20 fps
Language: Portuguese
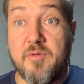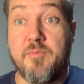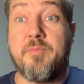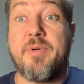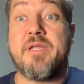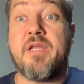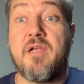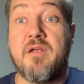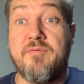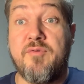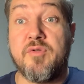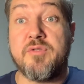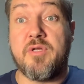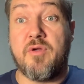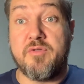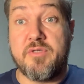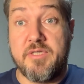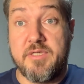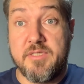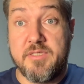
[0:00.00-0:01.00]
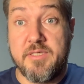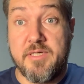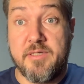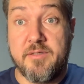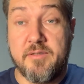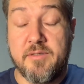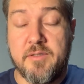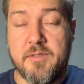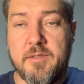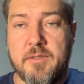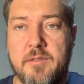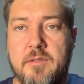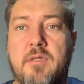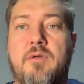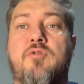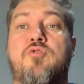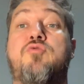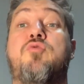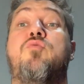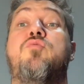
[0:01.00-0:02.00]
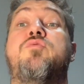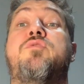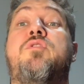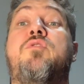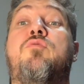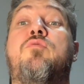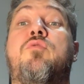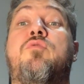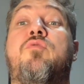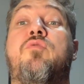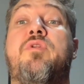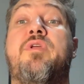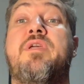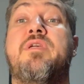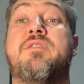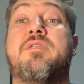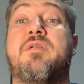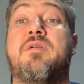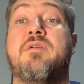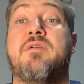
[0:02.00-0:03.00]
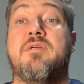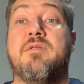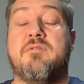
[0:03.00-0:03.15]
Para que, que eu vou estar tá utilizando? Não, sou um cicloturista,